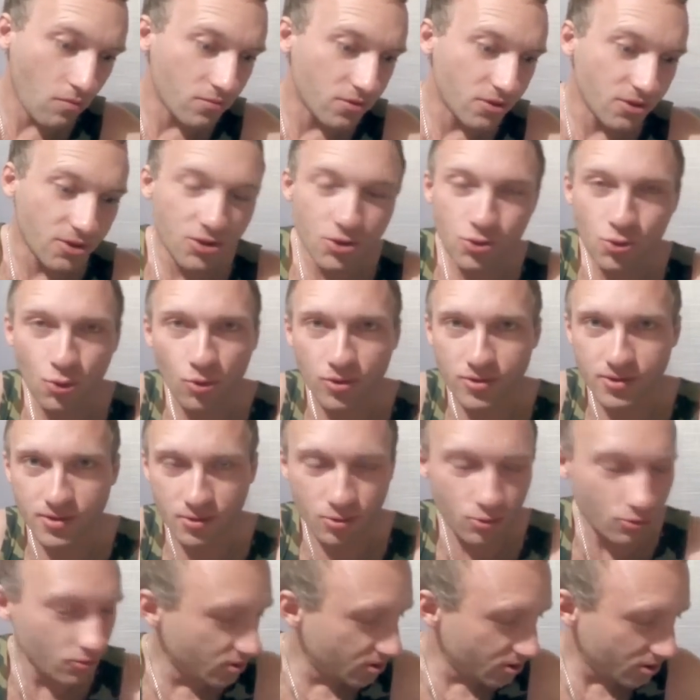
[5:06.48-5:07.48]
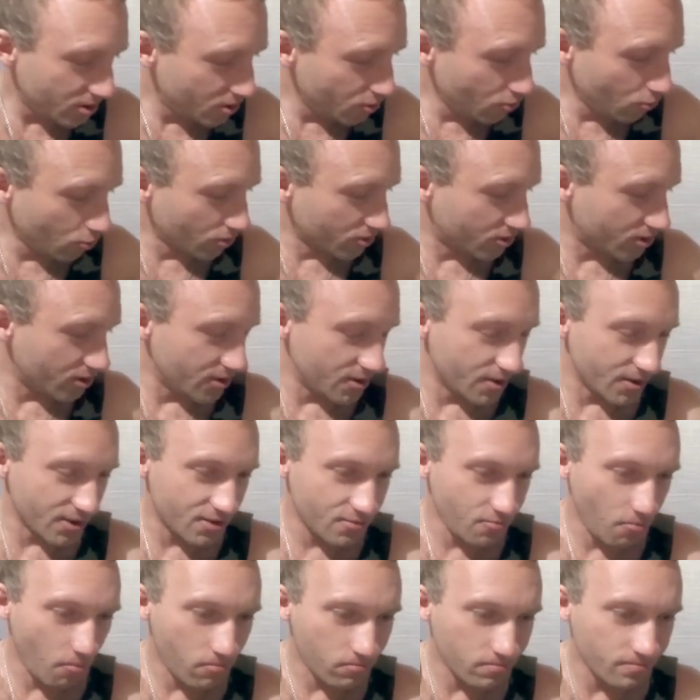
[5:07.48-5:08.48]
Идиоты, люди идиоты
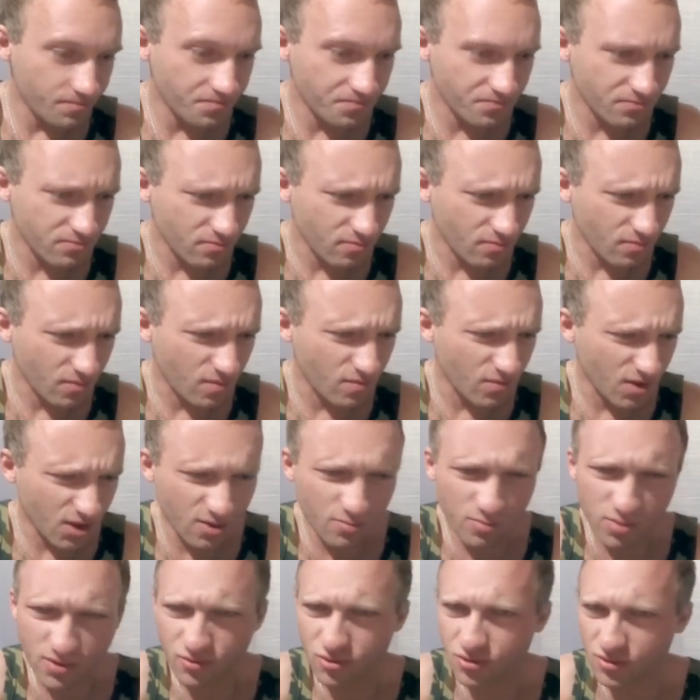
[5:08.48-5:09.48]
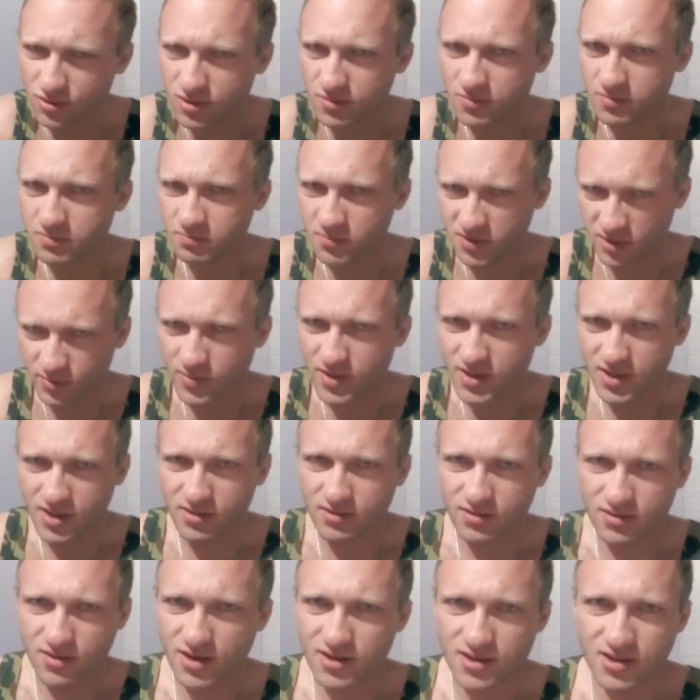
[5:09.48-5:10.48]
есть. Надо было все-таки
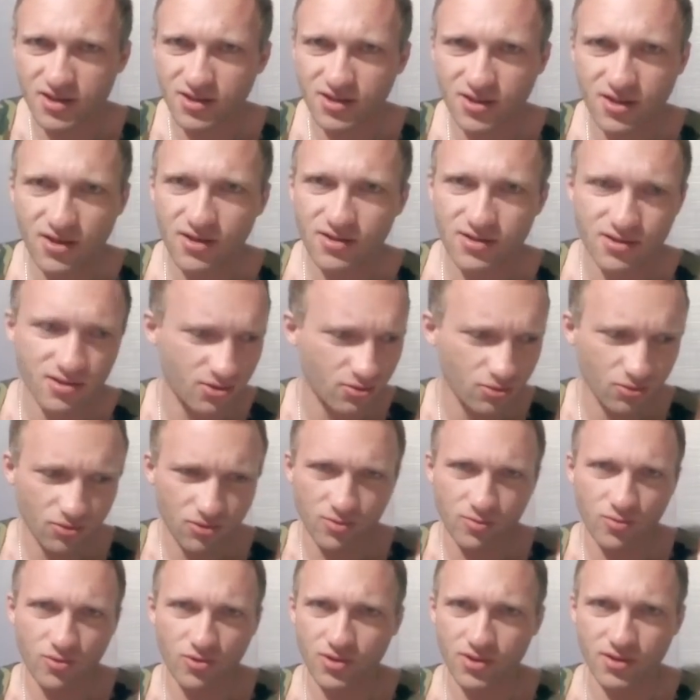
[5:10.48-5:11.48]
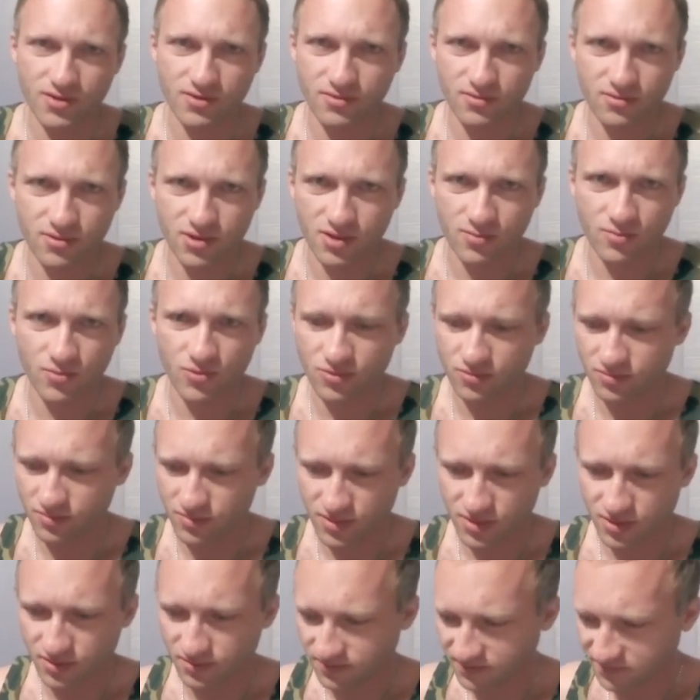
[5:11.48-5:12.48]
посмотреть ради интереса, сколько ему лет этому,
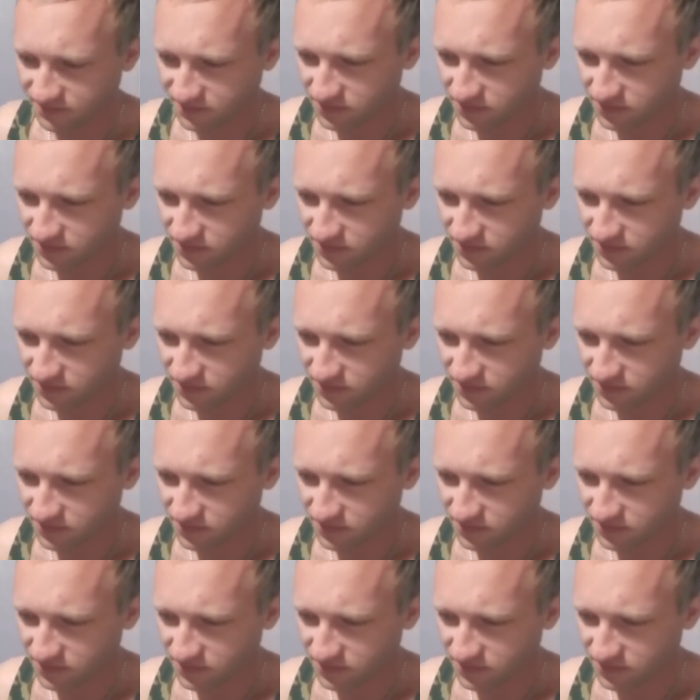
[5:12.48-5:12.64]
блин,